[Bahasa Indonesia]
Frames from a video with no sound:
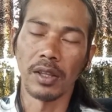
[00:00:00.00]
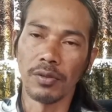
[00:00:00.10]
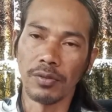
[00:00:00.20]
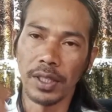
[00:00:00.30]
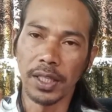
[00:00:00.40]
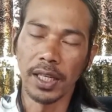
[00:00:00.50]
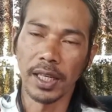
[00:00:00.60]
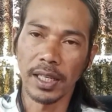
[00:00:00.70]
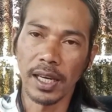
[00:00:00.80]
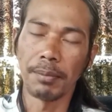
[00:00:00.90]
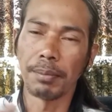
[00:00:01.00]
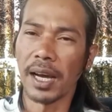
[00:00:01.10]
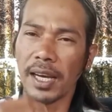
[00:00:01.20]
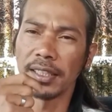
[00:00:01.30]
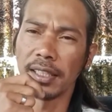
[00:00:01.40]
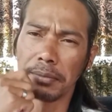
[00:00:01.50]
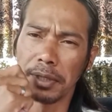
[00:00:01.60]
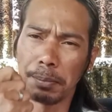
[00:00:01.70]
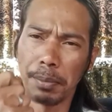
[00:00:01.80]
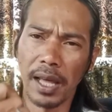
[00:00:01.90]
atau pikirkan bahkan
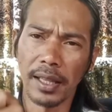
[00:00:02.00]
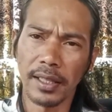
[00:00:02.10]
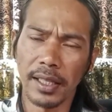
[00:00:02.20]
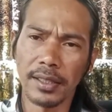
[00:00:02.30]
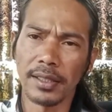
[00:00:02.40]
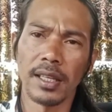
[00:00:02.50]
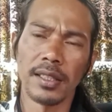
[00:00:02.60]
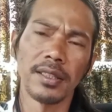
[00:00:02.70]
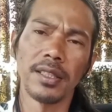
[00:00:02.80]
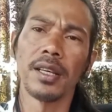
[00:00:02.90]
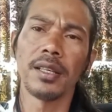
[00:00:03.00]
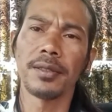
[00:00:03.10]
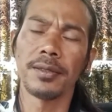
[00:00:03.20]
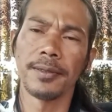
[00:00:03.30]
sampean batin saja